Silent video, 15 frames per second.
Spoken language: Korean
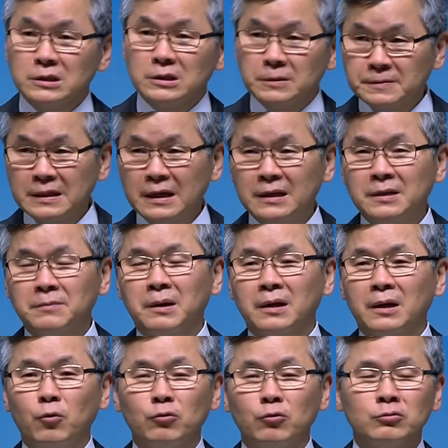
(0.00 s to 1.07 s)
혹시
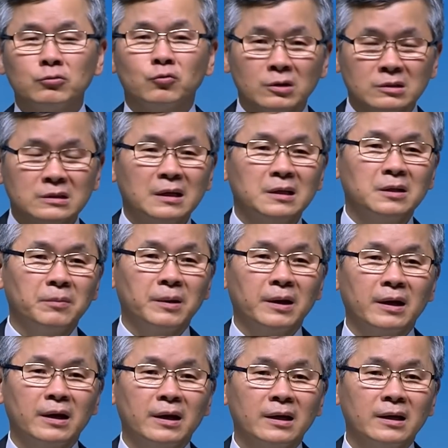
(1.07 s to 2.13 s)
집사님에게 혹은
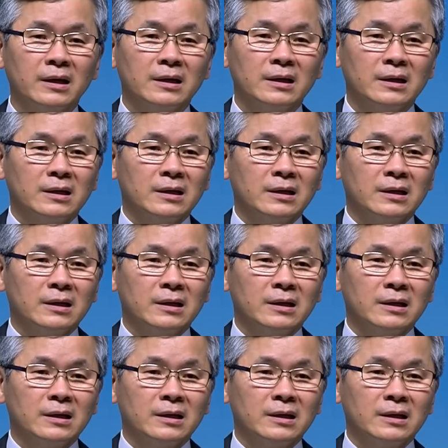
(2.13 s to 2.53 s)
권사님에게